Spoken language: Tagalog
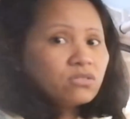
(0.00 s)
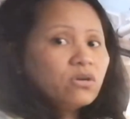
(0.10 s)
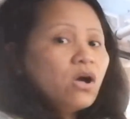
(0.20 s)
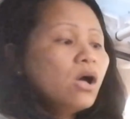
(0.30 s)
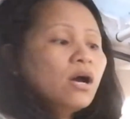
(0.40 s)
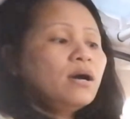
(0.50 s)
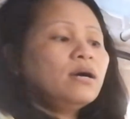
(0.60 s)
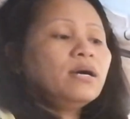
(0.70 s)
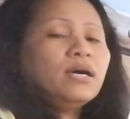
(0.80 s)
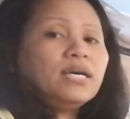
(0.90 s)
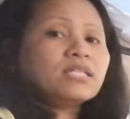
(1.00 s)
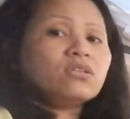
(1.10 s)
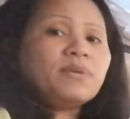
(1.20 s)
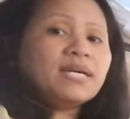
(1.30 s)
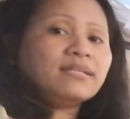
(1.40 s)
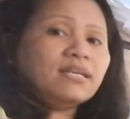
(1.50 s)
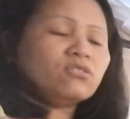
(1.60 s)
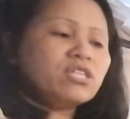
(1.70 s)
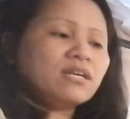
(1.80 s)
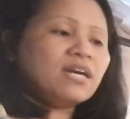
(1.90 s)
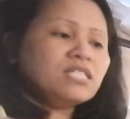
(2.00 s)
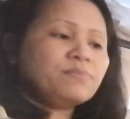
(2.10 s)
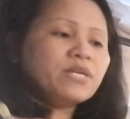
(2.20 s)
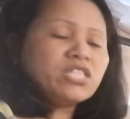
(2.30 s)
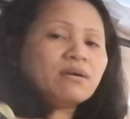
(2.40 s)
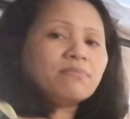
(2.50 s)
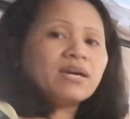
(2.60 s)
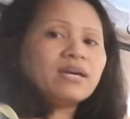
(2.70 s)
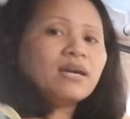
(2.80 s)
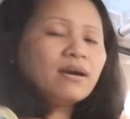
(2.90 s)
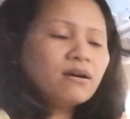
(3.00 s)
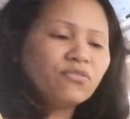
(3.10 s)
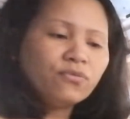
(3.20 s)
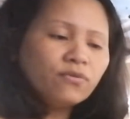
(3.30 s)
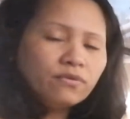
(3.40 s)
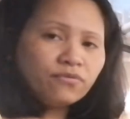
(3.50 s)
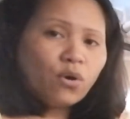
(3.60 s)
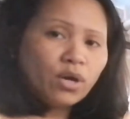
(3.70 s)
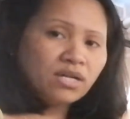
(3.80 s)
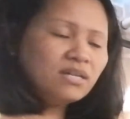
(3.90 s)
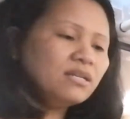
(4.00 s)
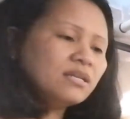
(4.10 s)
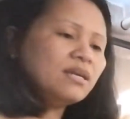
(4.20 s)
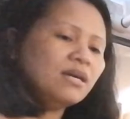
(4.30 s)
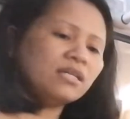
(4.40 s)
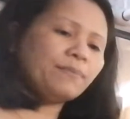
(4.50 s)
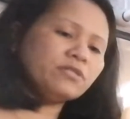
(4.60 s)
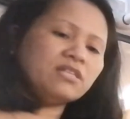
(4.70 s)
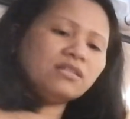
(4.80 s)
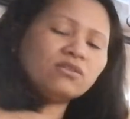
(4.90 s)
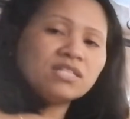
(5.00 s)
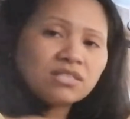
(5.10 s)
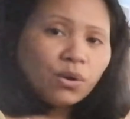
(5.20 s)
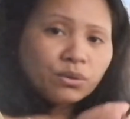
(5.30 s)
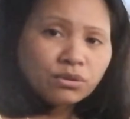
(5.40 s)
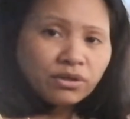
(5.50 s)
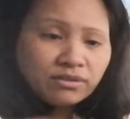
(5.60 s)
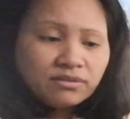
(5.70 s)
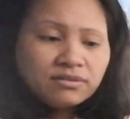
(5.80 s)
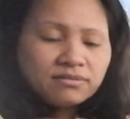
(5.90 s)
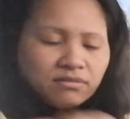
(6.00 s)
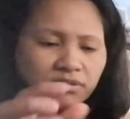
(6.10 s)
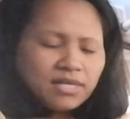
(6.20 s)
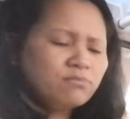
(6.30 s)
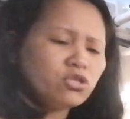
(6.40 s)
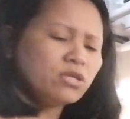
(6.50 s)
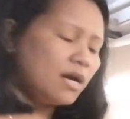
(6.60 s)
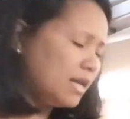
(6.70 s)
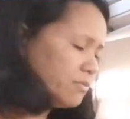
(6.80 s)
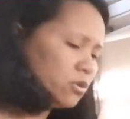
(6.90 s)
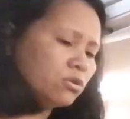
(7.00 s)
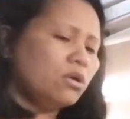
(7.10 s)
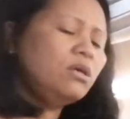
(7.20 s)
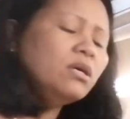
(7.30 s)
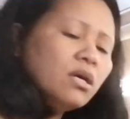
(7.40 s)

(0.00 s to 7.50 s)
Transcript: So ito maganda ito siya guys para siyang may uh, foil. Tapos dito is cotton. I'm sure na alam niyo to.